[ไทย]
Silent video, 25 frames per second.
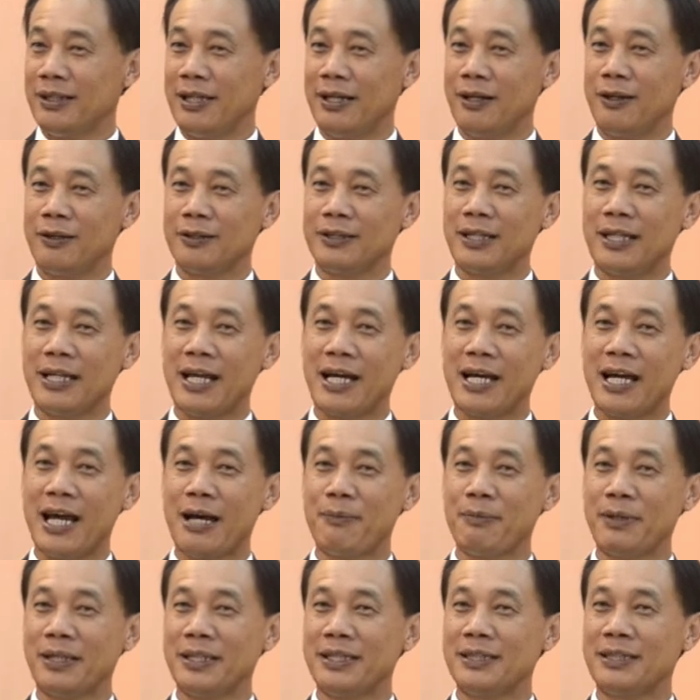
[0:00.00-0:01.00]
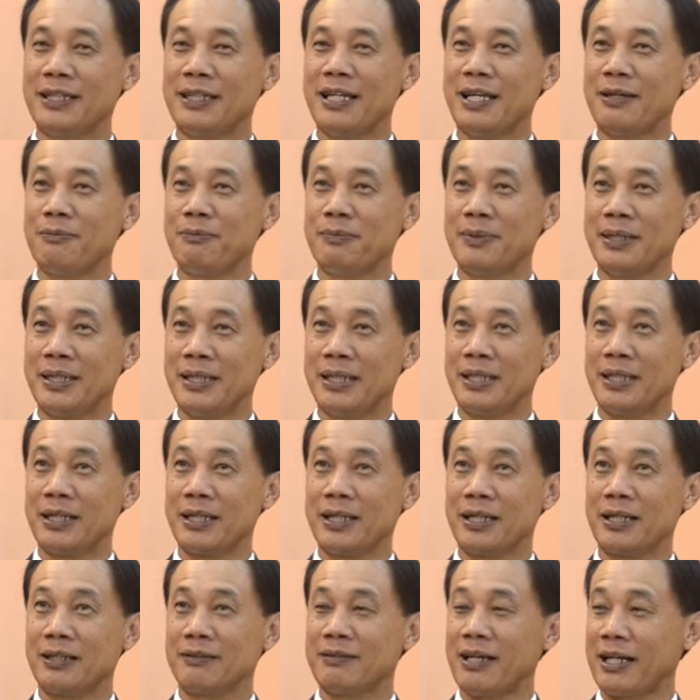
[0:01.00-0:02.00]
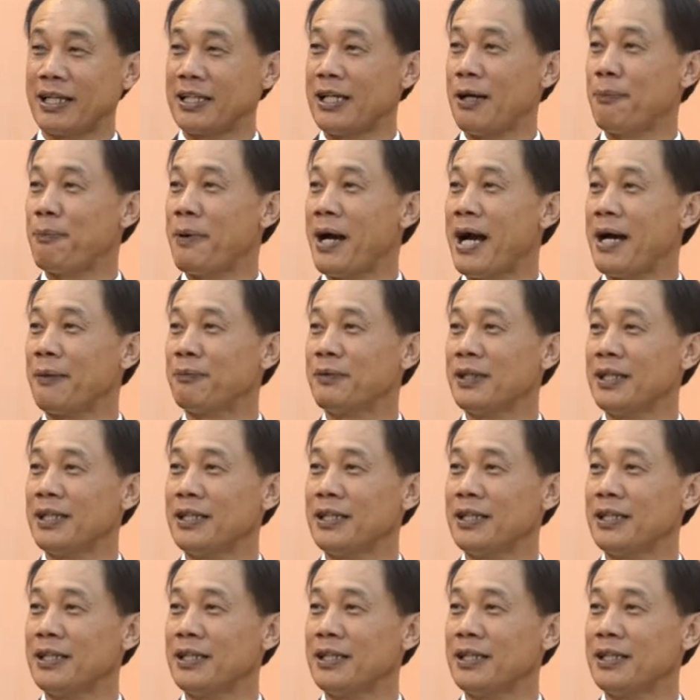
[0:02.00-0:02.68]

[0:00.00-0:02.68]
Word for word: แล้วธนาคารพาณิชย์จะได้มีศักยภาพ